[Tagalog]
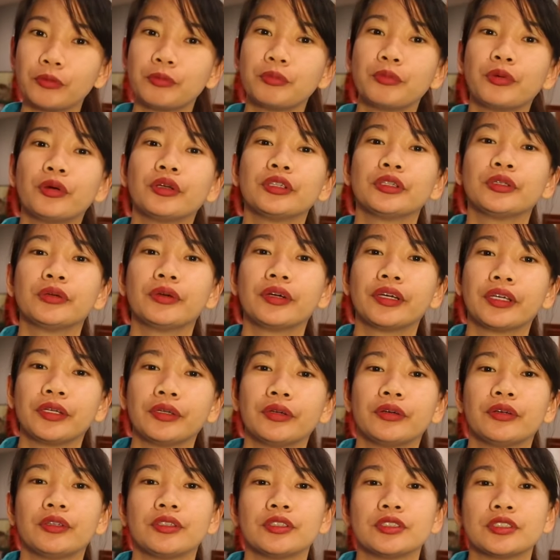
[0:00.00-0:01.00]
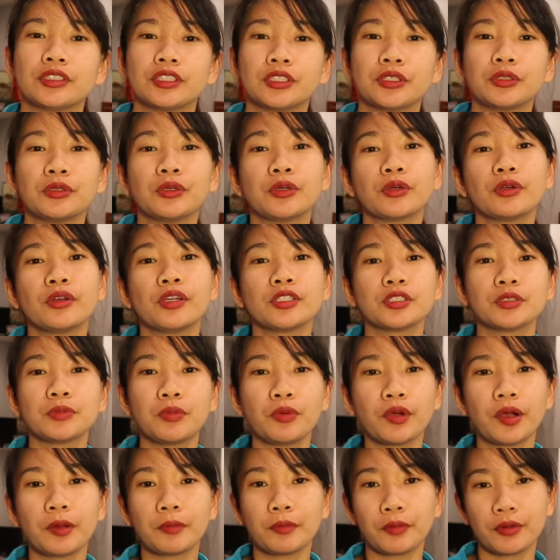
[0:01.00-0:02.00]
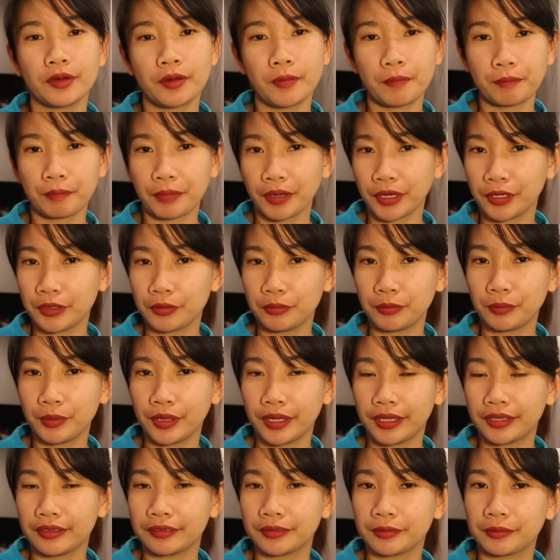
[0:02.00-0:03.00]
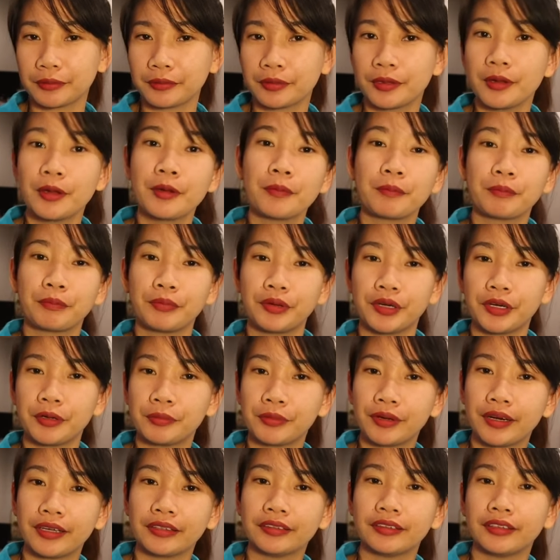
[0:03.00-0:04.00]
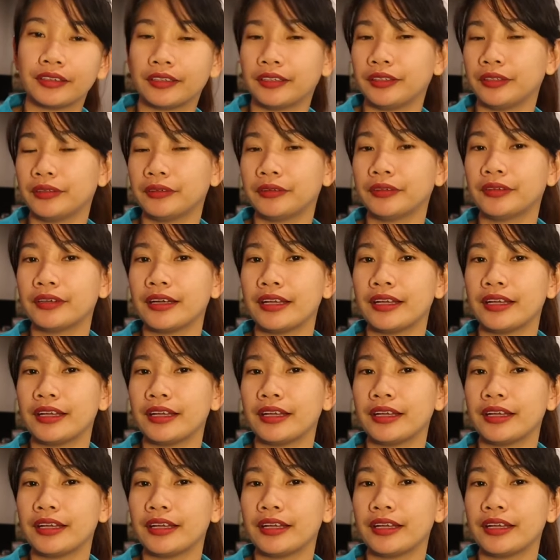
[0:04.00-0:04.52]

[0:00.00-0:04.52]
mo ito ngayon, siguro nasubukan mo ng painumin ng bear brand ang iyong